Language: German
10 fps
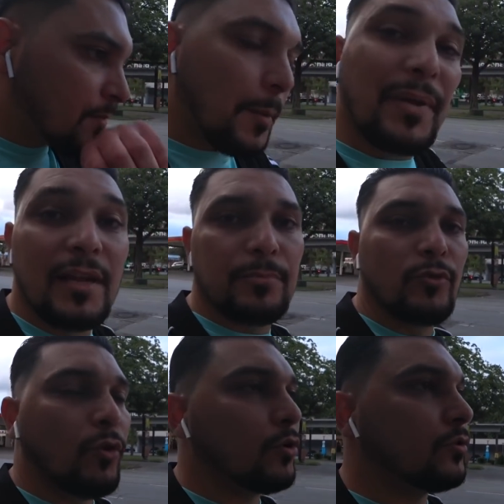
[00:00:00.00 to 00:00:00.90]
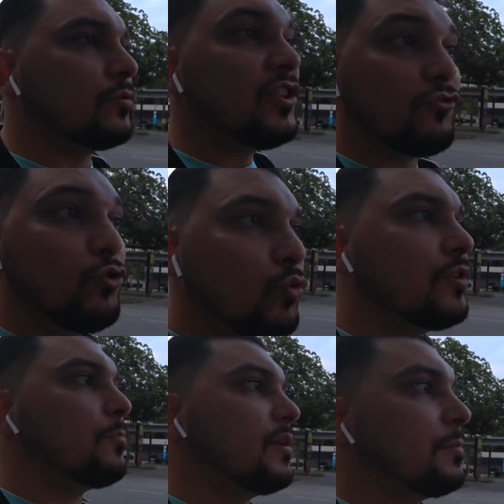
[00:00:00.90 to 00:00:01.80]
beliebten Orten. Nicht nur in
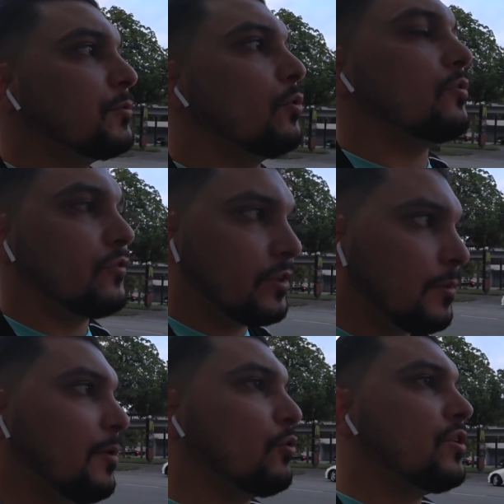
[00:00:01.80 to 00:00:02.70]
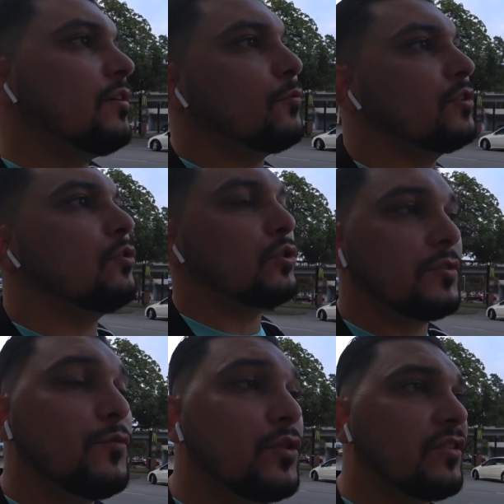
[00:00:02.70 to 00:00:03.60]
den beliebten Orten, sondern aber auch hier, wo die
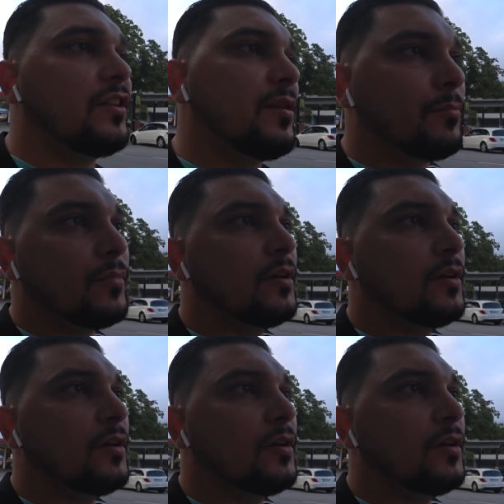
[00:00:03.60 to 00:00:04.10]
Leute wirklich leben,